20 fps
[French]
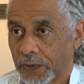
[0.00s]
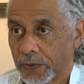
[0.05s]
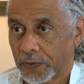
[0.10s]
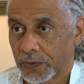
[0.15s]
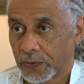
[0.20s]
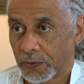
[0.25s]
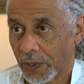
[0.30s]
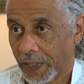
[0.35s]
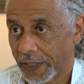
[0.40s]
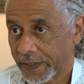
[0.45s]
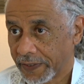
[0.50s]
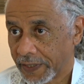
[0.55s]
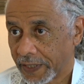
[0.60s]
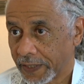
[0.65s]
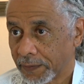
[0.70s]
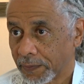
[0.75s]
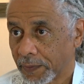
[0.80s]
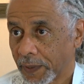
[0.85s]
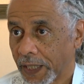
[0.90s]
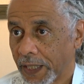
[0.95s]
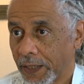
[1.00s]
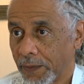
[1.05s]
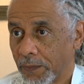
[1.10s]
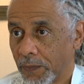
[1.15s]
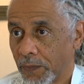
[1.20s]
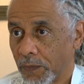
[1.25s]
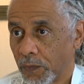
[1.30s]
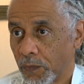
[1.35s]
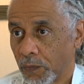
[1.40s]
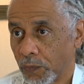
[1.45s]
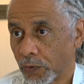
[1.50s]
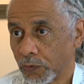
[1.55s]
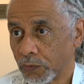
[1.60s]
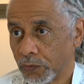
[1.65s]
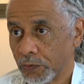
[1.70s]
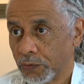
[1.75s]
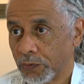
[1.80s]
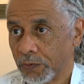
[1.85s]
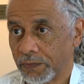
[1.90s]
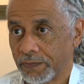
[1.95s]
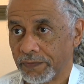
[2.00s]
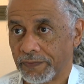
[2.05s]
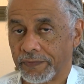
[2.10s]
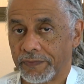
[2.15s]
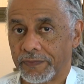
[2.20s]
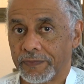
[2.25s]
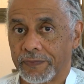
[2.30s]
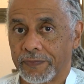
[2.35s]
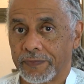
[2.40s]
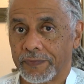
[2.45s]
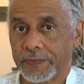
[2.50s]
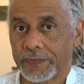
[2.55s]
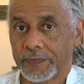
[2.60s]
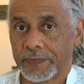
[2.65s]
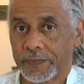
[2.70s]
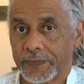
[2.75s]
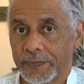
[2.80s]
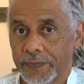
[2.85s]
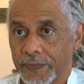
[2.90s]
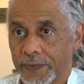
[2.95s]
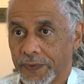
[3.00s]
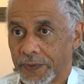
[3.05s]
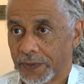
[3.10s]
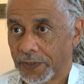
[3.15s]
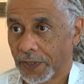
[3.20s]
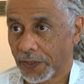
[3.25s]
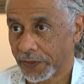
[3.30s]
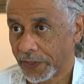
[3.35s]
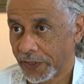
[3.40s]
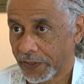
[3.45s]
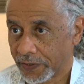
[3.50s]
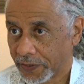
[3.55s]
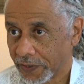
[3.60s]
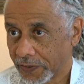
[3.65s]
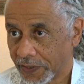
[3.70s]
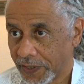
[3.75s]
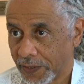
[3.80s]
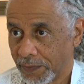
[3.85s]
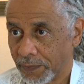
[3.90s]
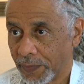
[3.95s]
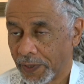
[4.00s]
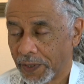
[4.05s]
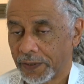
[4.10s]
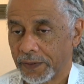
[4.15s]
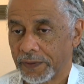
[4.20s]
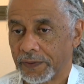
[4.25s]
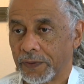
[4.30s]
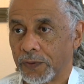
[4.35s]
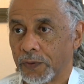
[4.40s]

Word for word: cela s'exprime pour nous dans des sentiments